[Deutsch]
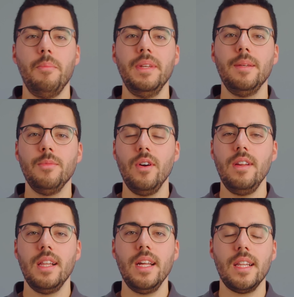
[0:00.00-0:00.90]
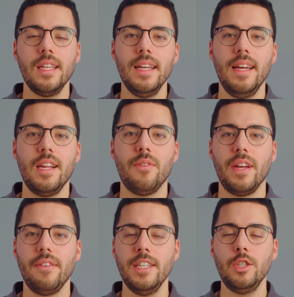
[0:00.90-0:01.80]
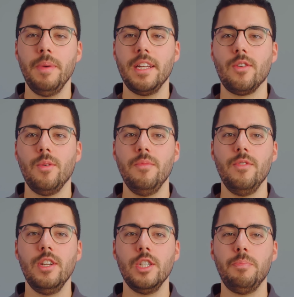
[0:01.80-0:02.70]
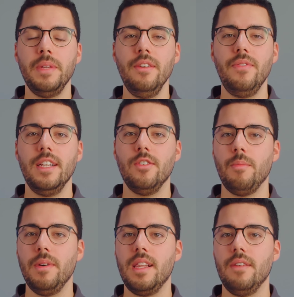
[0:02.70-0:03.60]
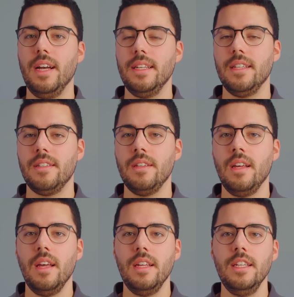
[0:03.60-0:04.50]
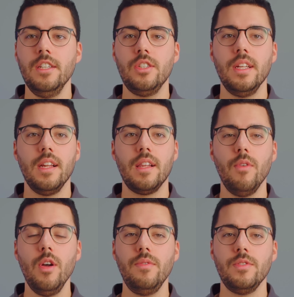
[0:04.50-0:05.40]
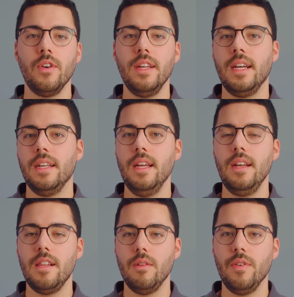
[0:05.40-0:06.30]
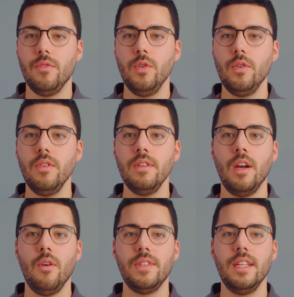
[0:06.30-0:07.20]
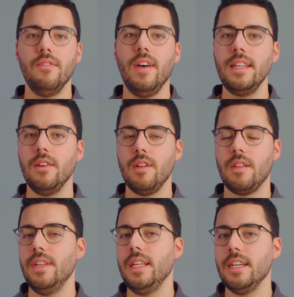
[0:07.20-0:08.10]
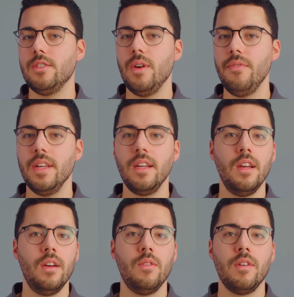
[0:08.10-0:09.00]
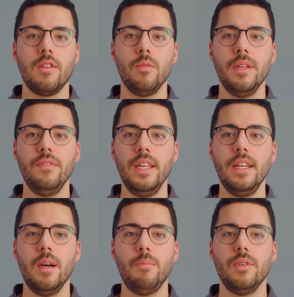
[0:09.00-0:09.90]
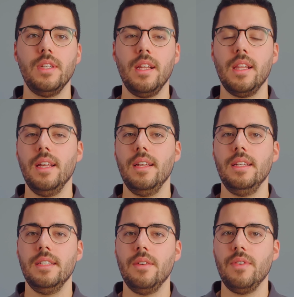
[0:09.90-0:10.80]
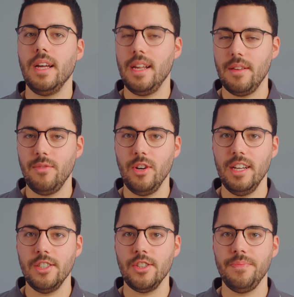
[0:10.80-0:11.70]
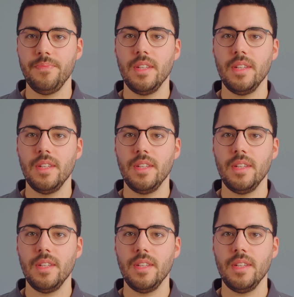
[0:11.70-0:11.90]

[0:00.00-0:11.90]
Mit dem neuen 6 GHz Frequenzspektrum wird das Spielfeld nochmals erweitert. Hier stehen zwölf neue Kanäle zur Verfügung, auf denen weitaus weniger Traffic und somit weniger potenzielle Interferenzen vorherrschen.